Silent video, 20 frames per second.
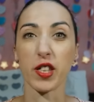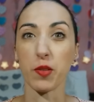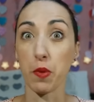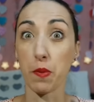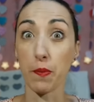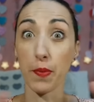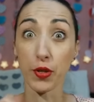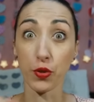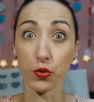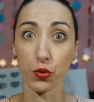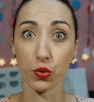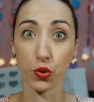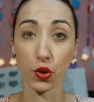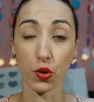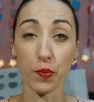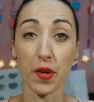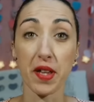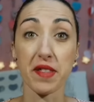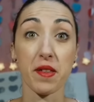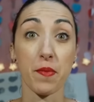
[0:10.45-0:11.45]
Mi impegno tutto il
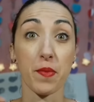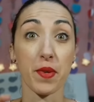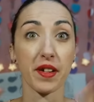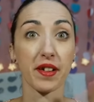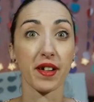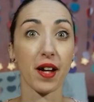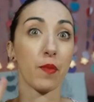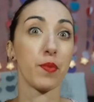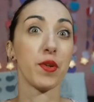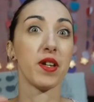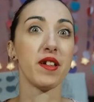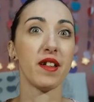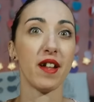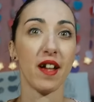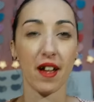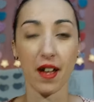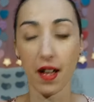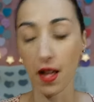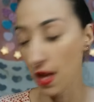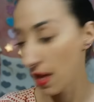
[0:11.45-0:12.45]
mese per
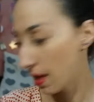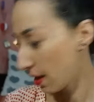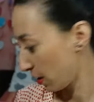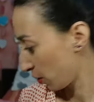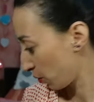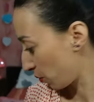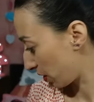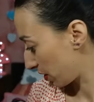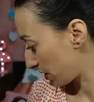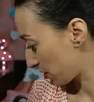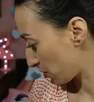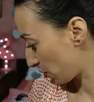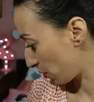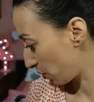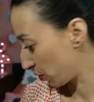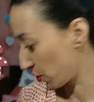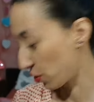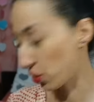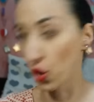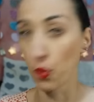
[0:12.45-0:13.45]
capire quali
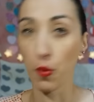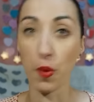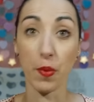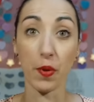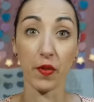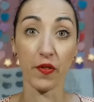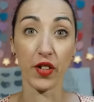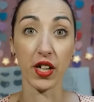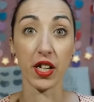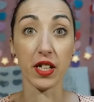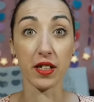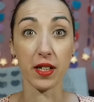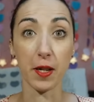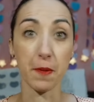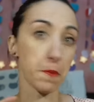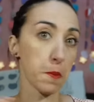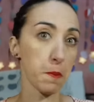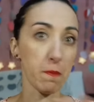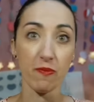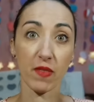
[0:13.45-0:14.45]
sono insomma i preferiti,